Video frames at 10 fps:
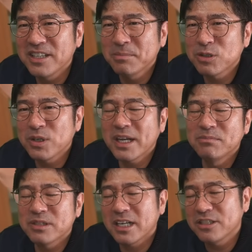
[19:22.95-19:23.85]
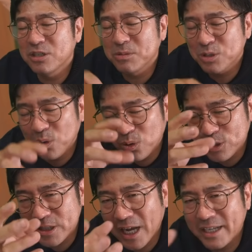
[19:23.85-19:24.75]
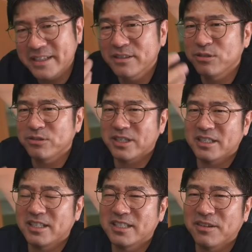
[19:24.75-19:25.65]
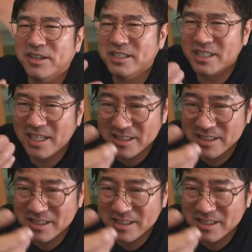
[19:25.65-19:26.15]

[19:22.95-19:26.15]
でもそれが昔よりも情報として入ってくるようになってきたわけじゃない